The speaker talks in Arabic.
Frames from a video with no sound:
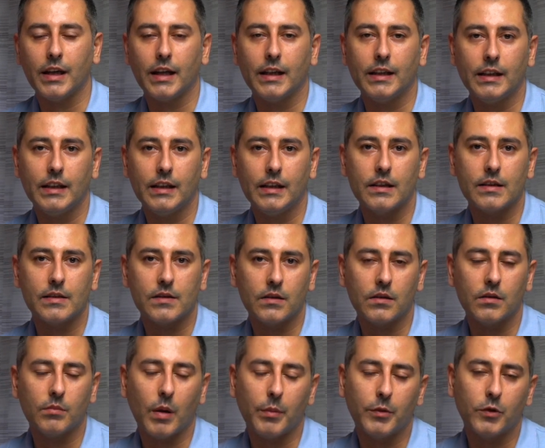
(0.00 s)
يعني هي
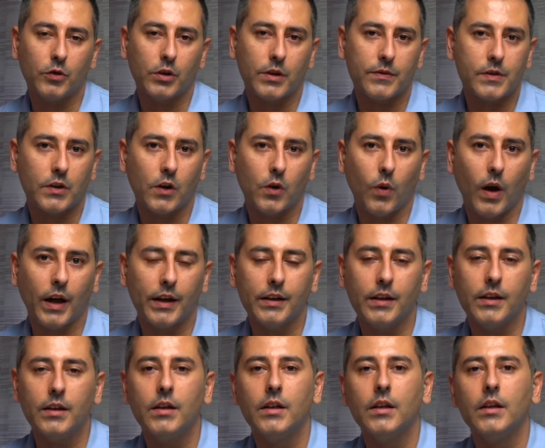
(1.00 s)
سر ما بيقدروا يفصحوا
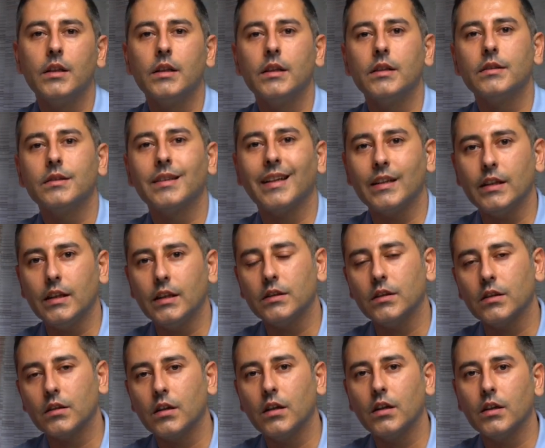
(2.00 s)
عنها
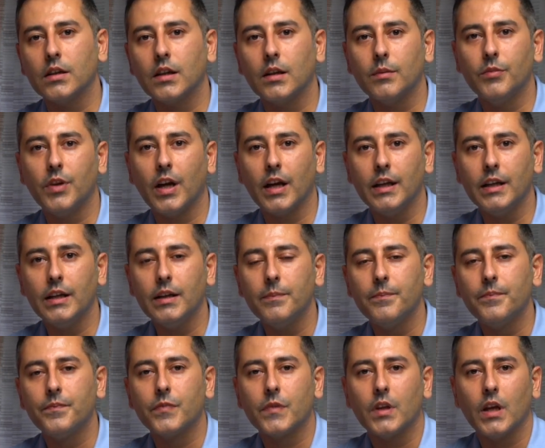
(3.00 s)
طريقة إلقاء القبض عليه
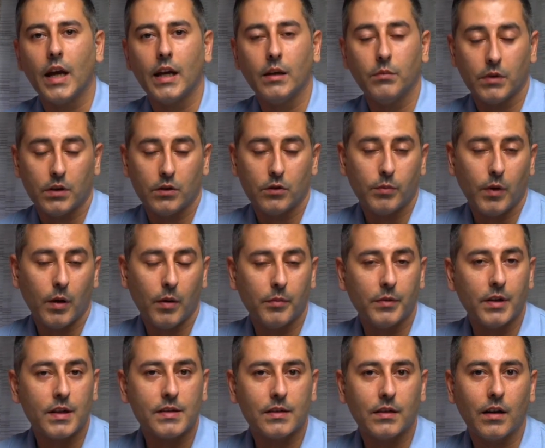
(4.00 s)
هي ربما
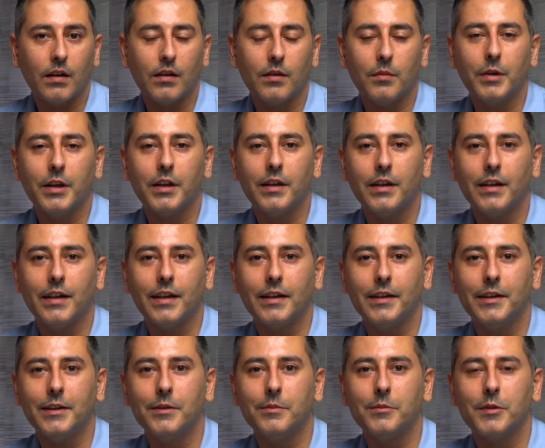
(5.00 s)
من أسرار المهنة
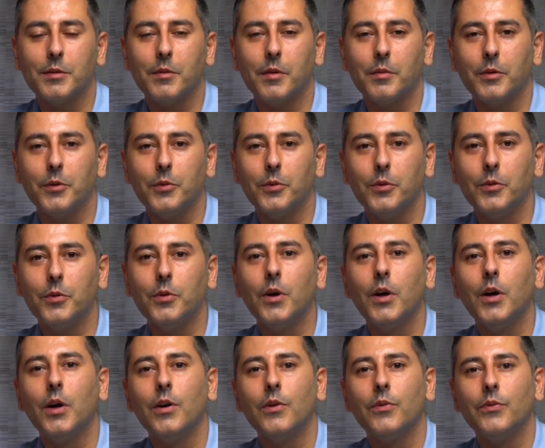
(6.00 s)
يعني مثل ما بيقولوا
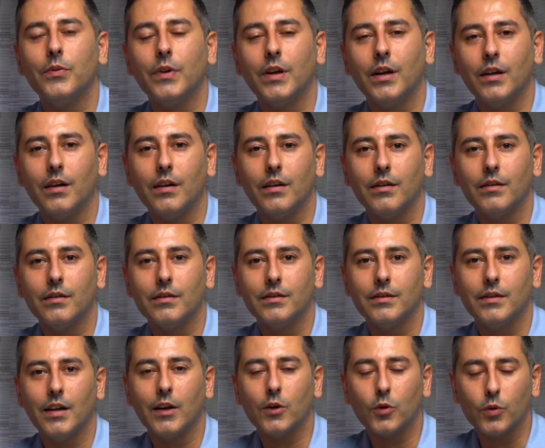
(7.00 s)

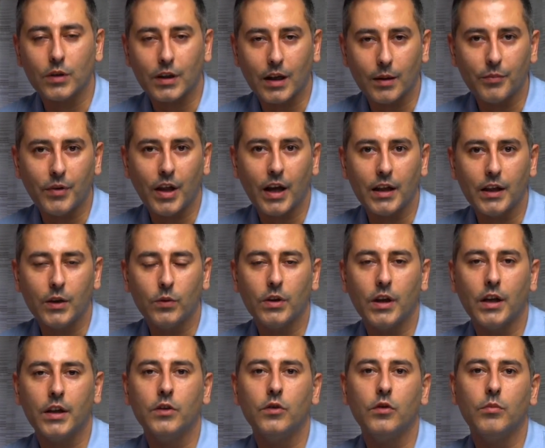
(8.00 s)
فألقوا القبض عليه
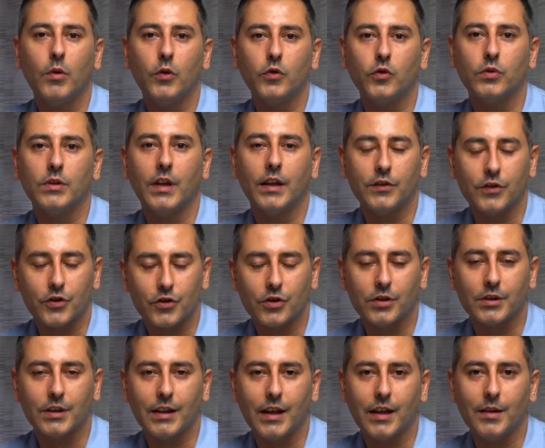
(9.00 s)
والآن هو موجود عند
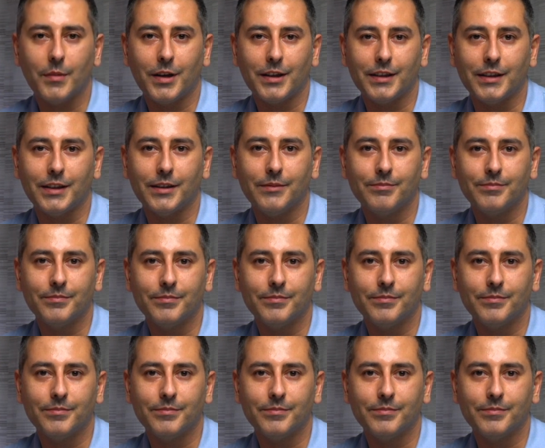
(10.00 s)
الشرطة الألمانية